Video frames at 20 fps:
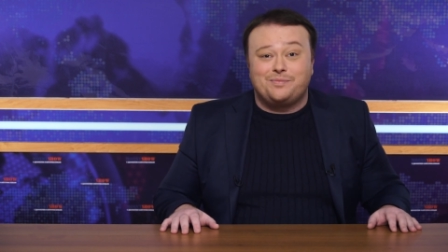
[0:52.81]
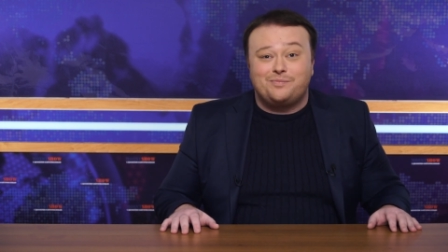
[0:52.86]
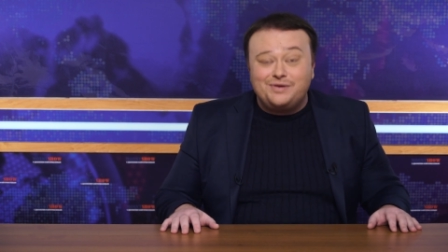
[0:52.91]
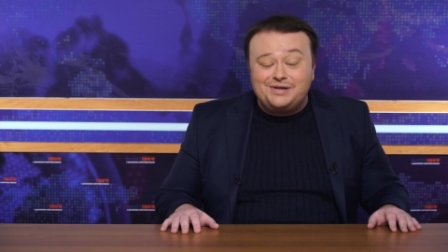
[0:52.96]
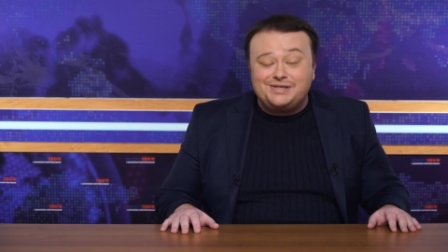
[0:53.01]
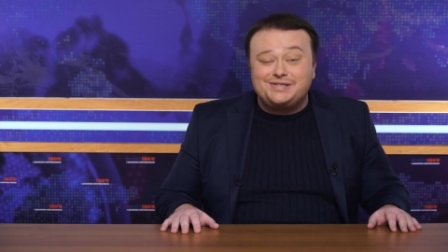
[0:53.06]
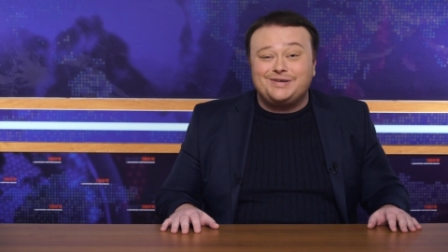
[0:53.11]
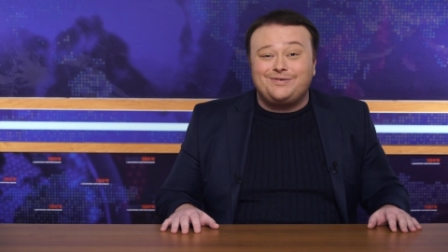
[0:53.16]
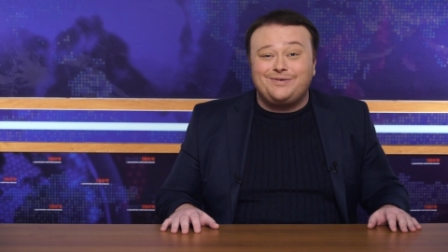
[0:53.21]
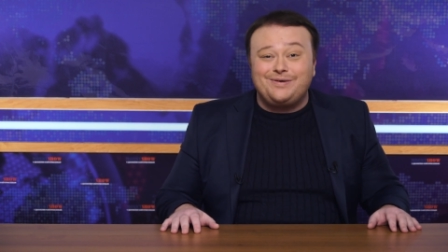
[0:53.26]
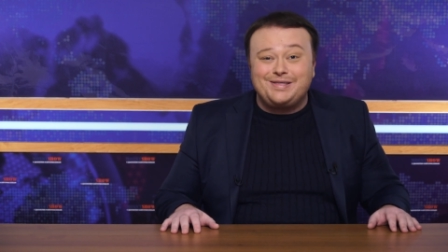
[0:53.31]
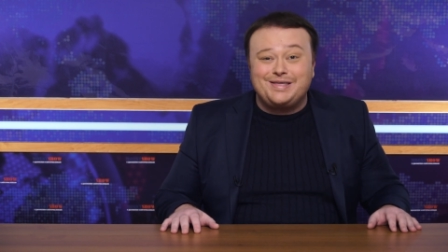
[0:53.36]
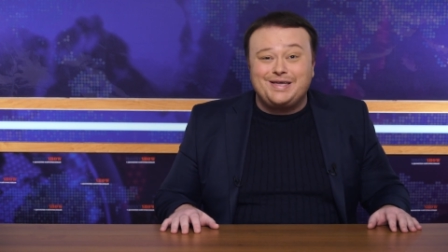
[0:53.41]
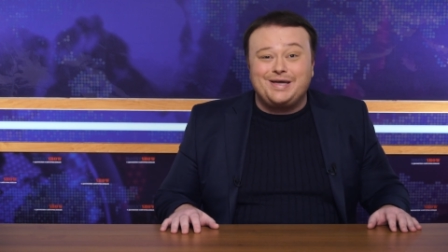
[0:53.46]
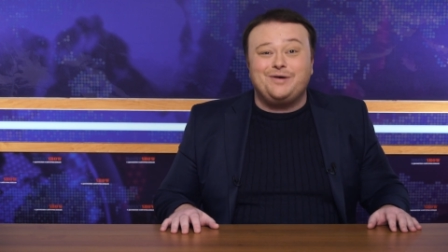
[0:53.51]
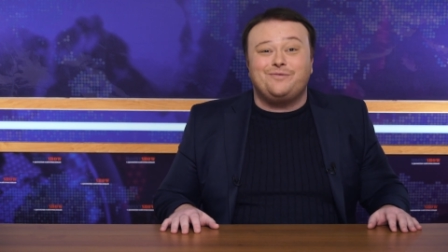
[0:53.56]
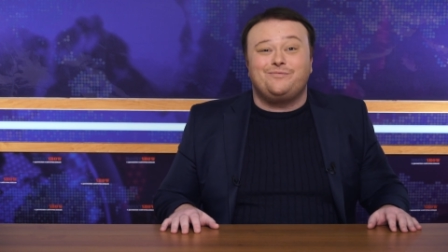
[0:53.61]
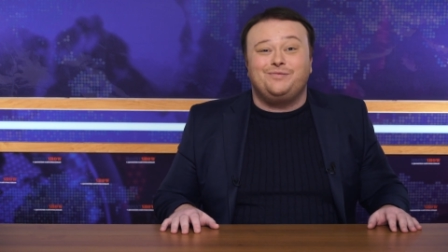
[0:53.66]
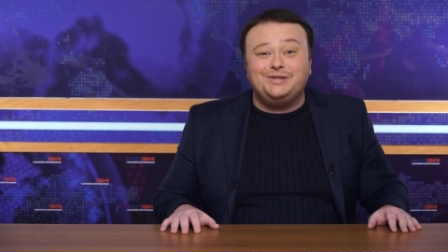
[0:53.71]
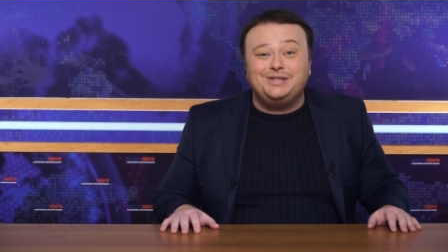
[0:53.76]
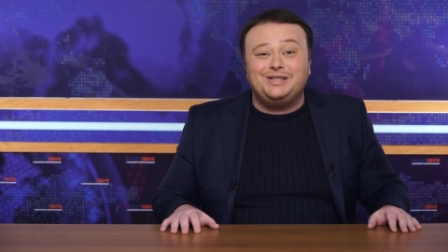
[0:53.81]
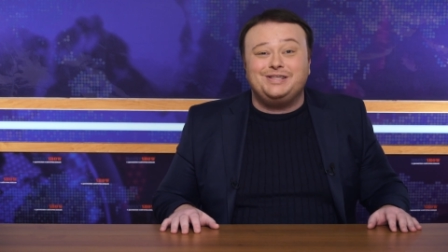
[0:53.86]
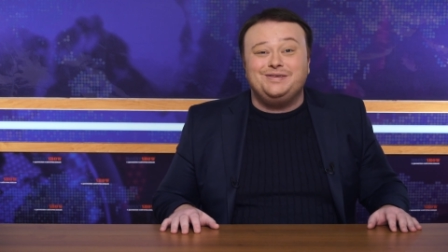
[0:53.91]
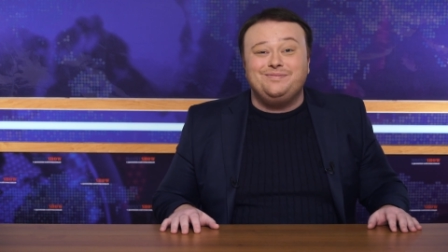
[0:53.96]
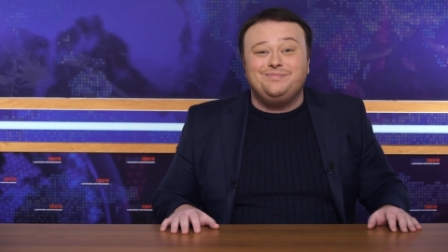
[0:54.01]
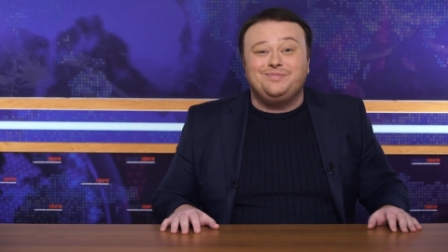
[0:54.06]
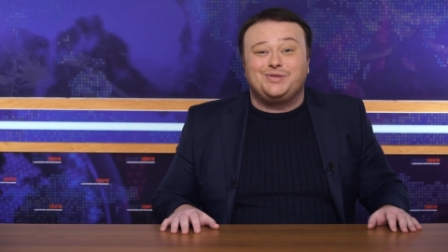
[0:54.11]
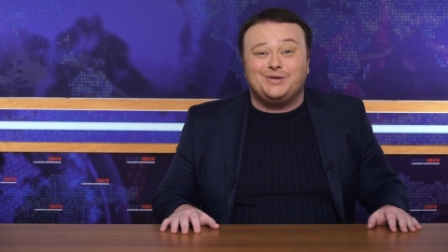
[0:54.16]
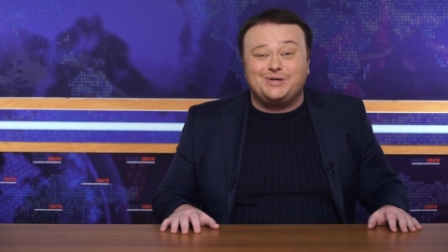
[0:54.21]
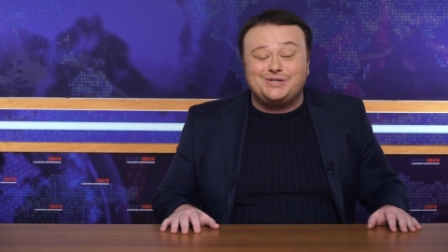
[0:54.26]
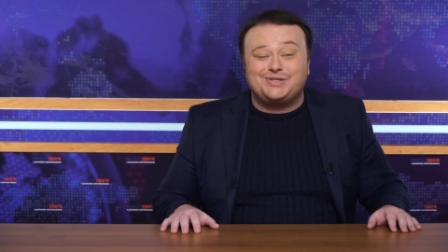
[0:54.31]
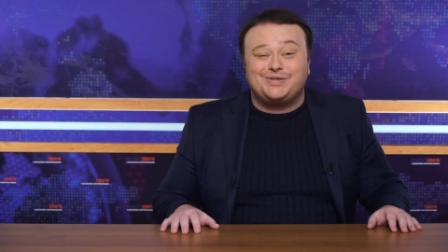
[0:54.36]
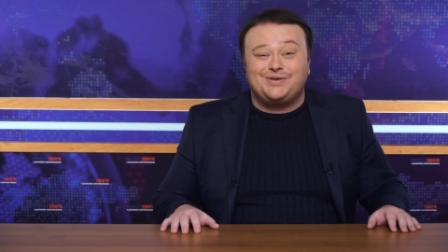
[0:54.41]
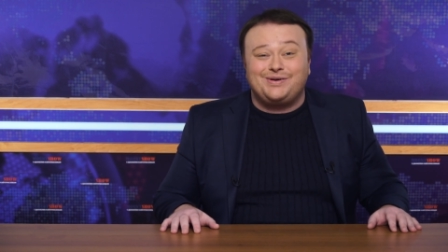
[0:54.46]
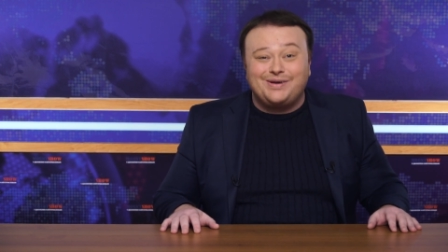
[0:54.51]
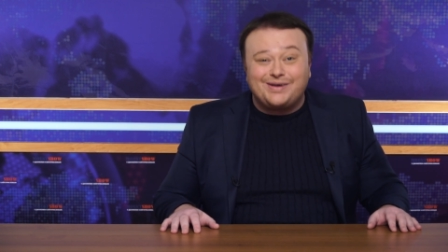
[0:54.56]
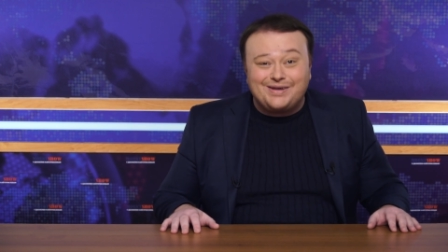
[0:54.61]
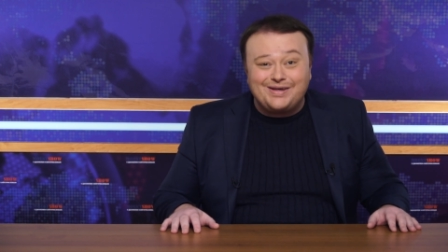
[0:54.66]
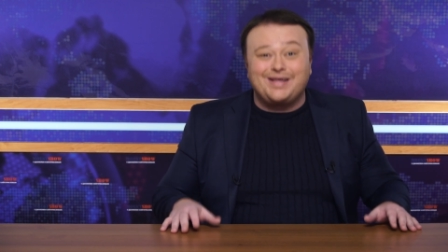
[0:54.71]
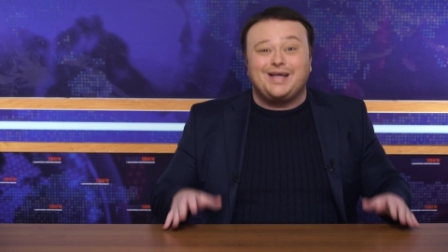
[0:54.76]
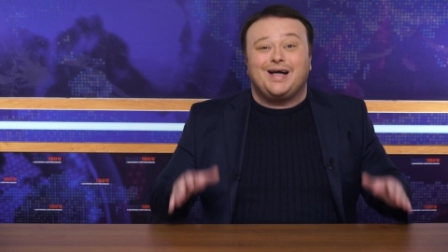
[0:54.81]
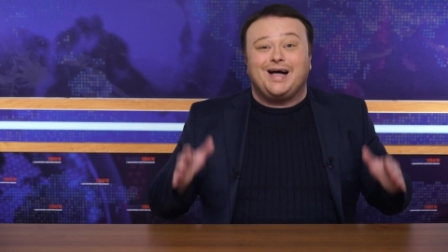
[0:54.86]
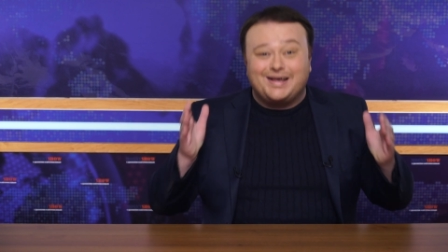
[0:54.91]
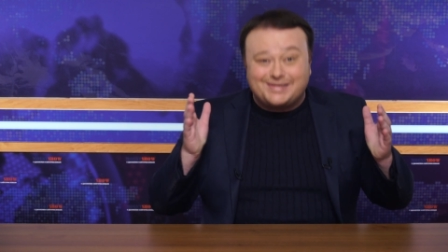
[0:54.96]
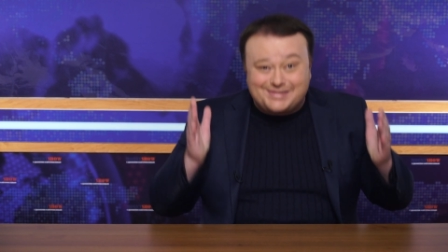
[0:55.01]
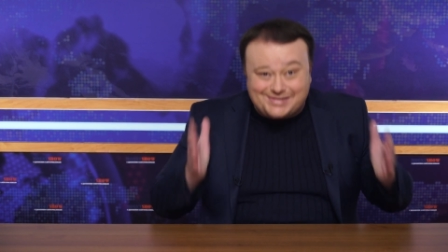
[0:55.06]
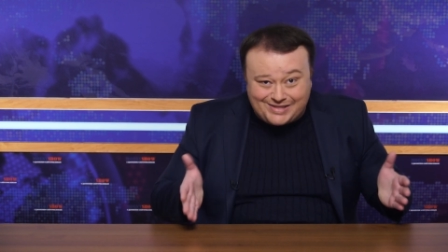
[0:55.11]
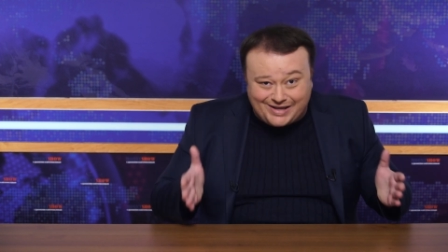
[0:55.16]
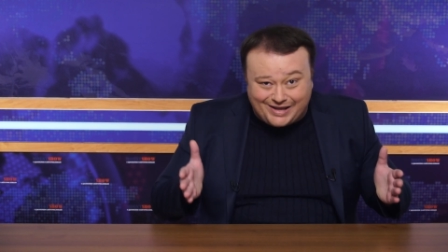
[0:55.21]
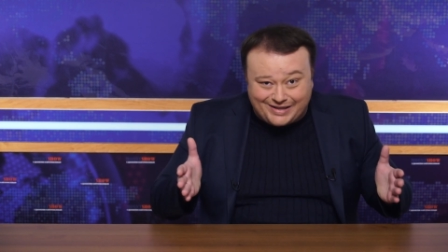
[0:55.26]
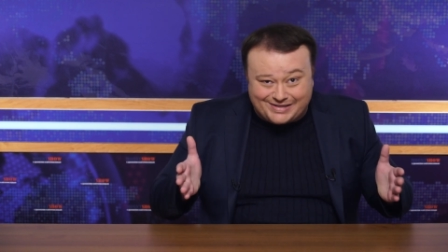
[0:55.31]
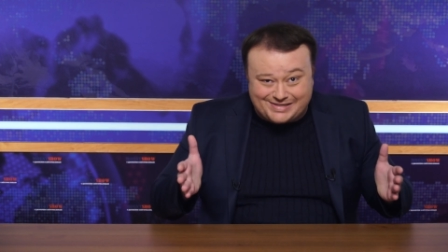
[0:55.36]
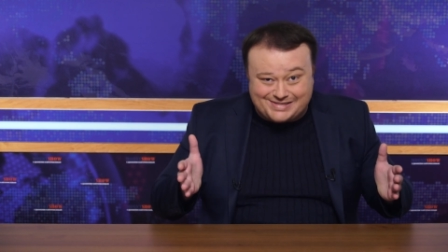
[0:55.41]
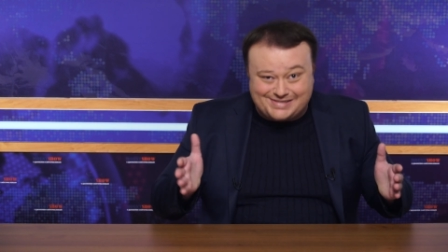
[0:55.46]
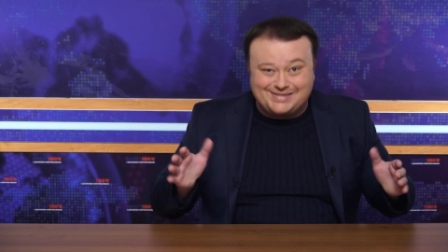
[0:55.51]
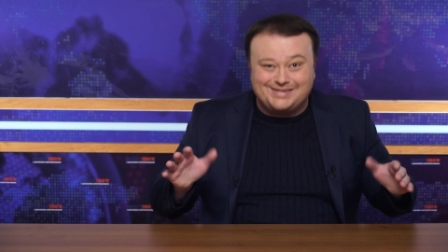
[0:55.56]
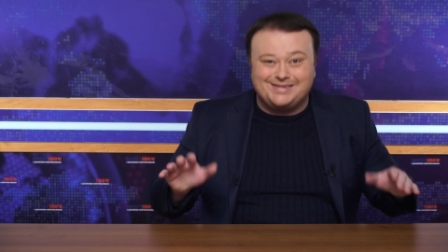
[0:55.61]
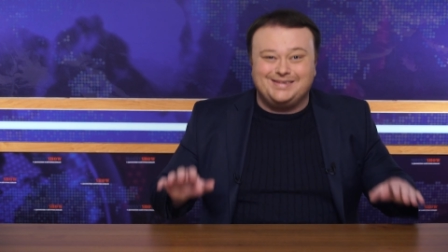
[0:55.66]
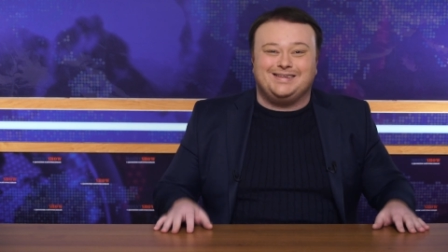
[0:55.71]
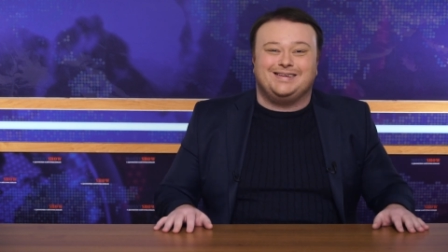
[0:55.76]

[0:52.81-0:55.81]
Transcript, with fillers: мы сегодня выдадим то, что осталось.